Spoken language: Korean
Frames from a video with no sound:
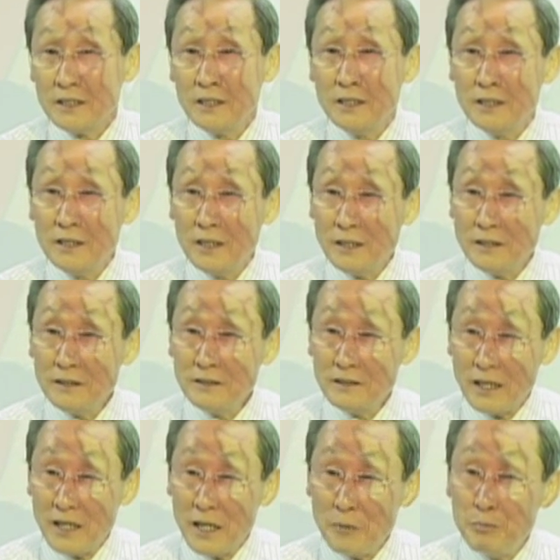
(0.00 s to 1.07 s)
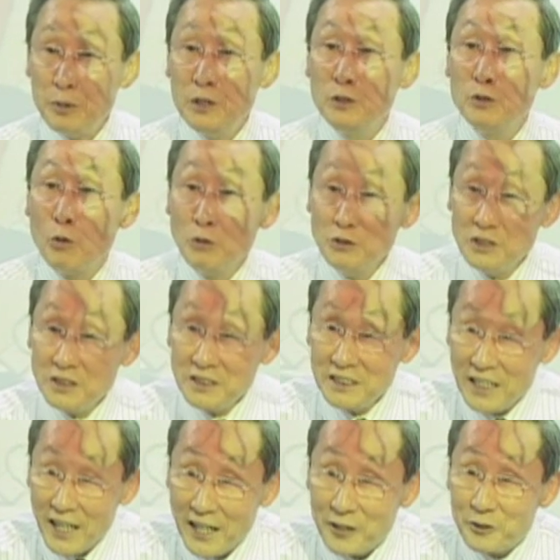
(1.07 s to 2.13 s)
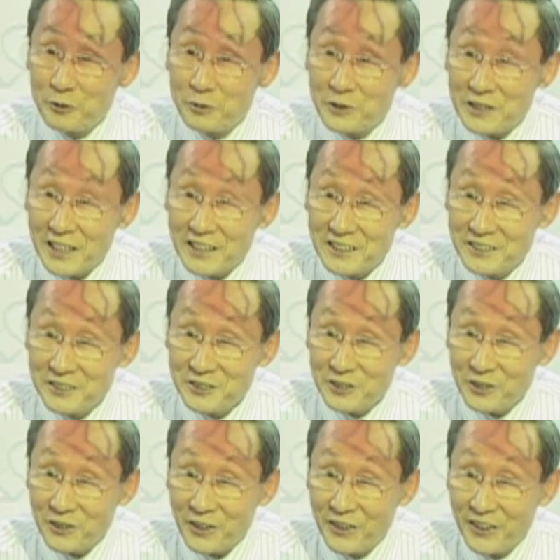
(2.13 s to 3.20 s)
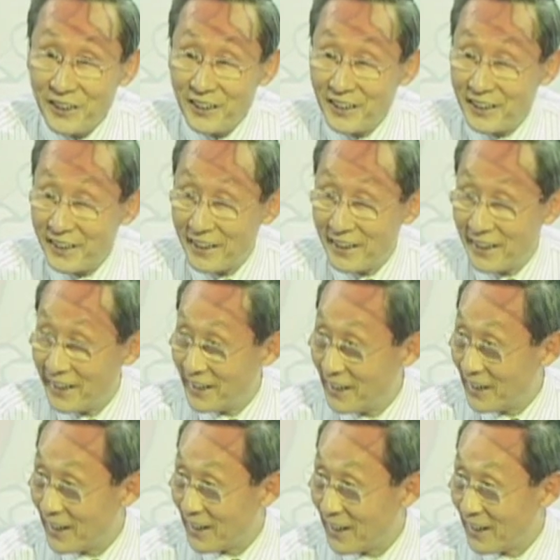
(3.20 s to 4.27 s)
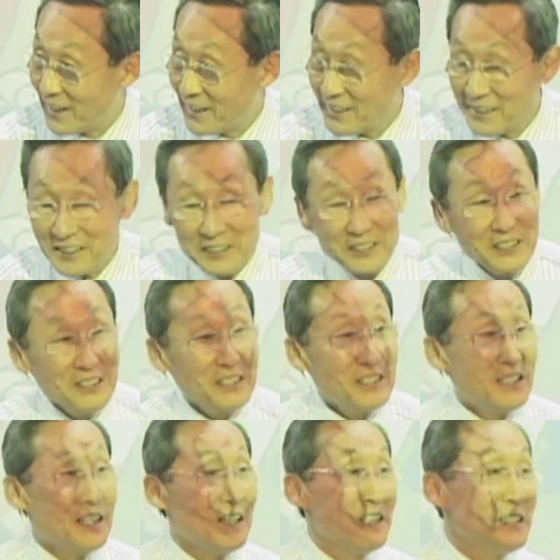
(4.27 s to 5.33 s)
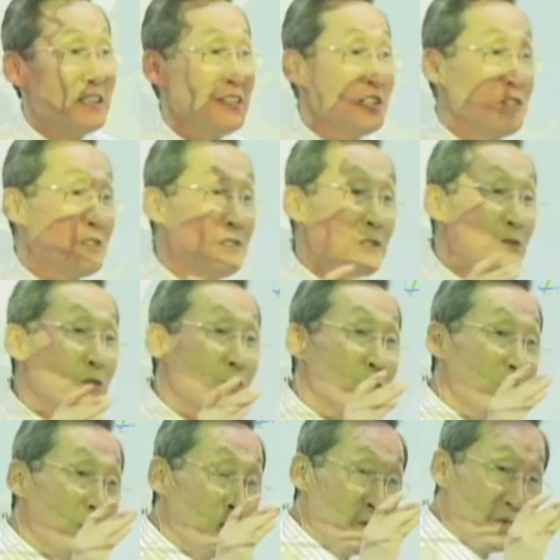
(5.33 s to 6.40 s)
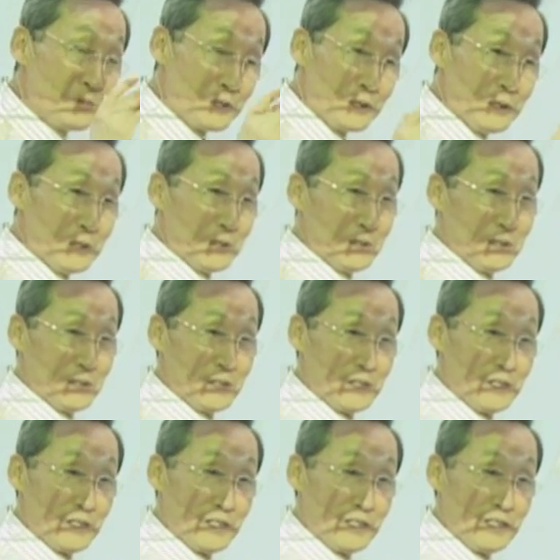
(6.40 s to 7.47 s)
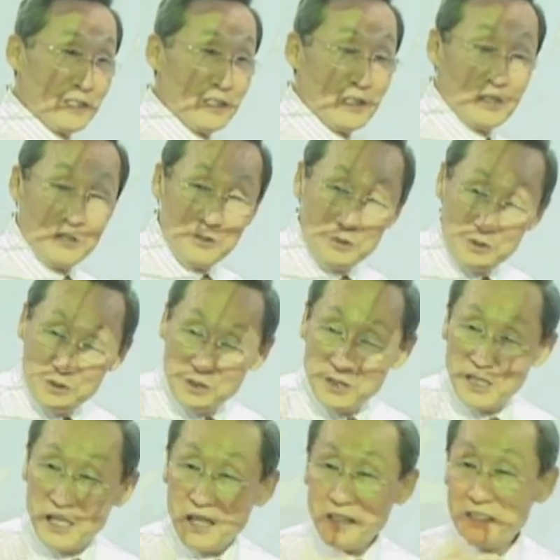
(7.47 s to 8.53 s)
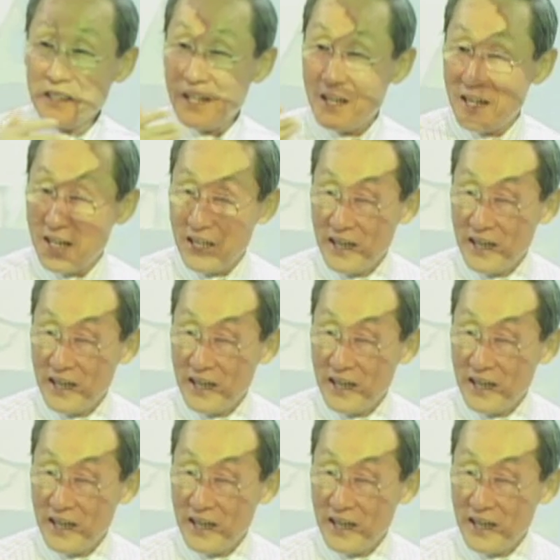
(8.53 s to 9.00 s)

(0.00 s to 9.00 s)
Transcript: 인간은 다 피동적이야, 알고 보니까. 그렇죠? 예. 인간이 쉴 수가 없어. 쉬게 한다.